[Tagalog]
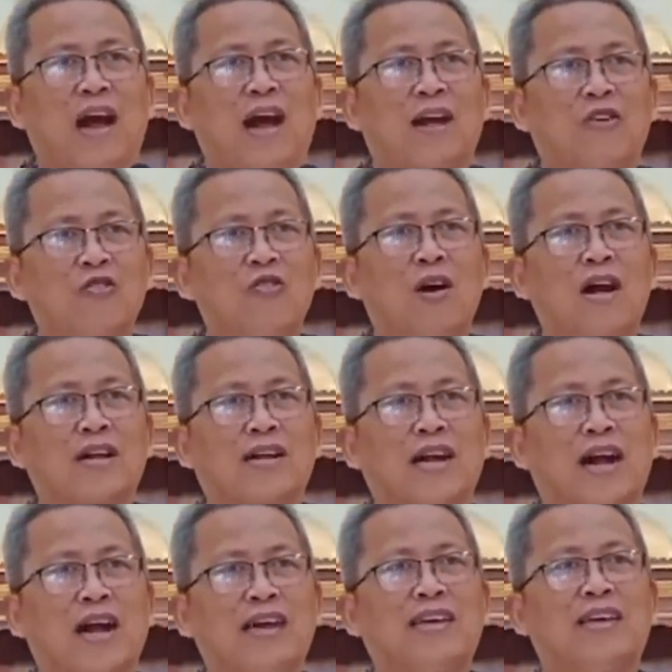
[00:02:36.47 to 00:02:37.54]
Ako ang
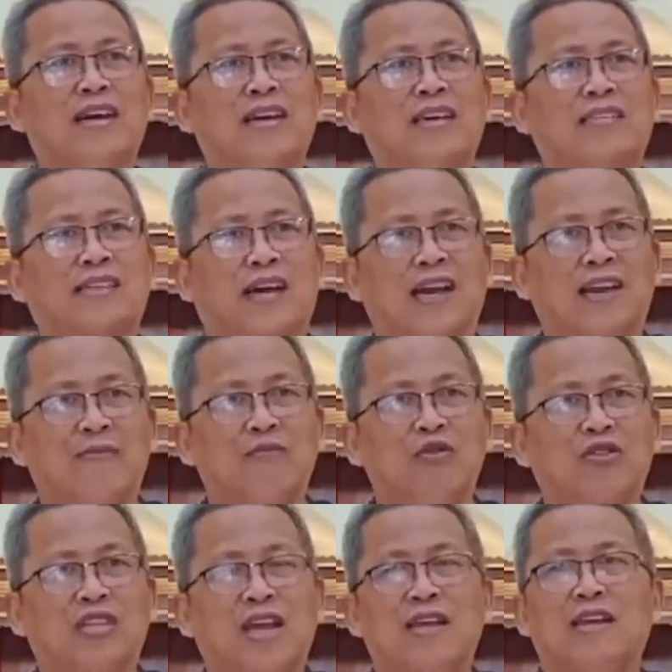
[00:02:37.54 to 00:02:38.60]
kahayag sa
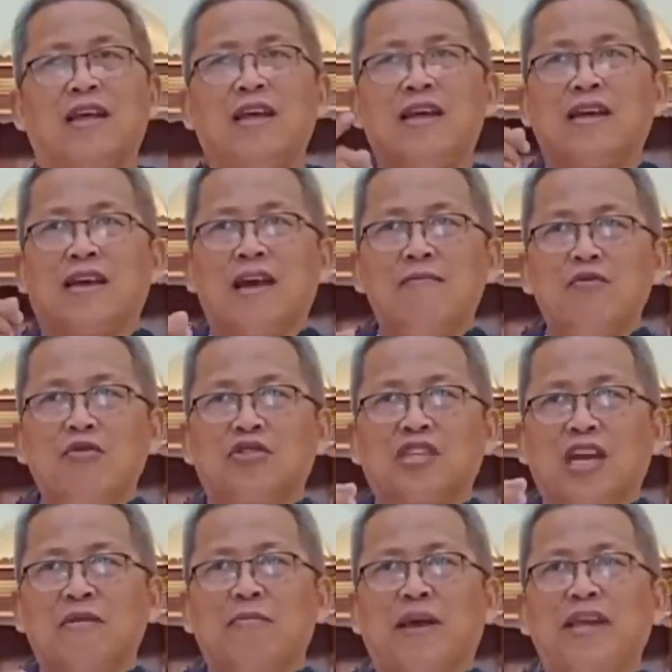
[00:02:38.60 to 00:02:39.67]
kalibutan. Kamu
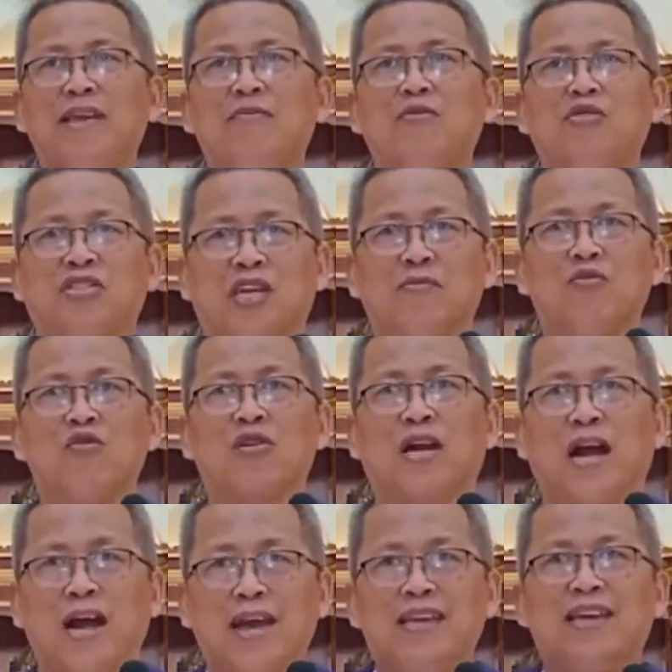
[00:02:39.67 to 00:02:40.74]
san mahimo san mong
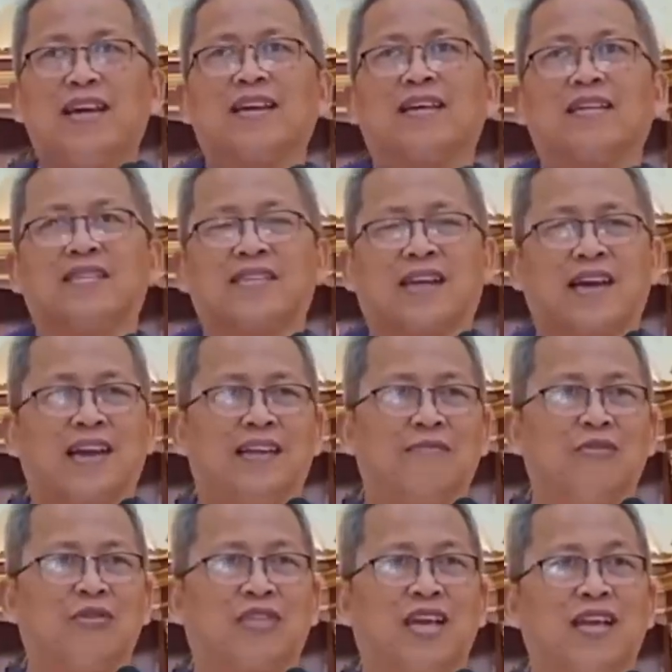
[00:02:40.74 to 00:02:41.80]
kahayag sa
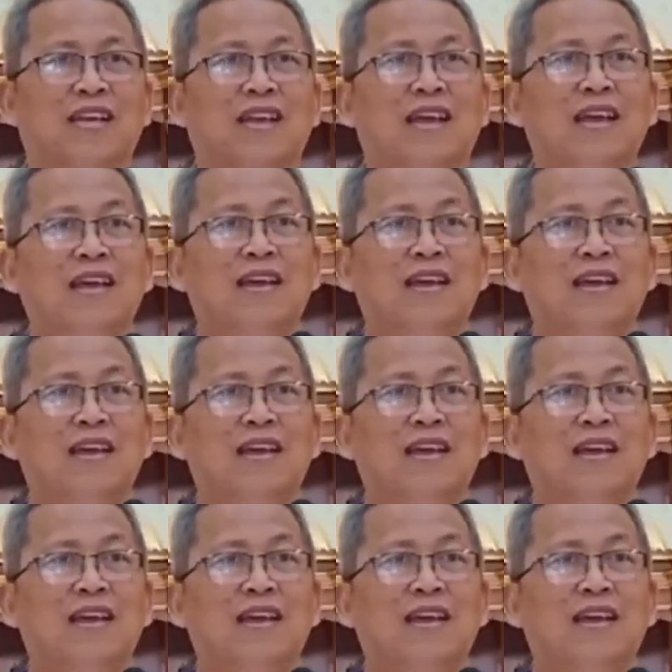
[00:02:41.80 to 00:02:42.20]
kalibutan.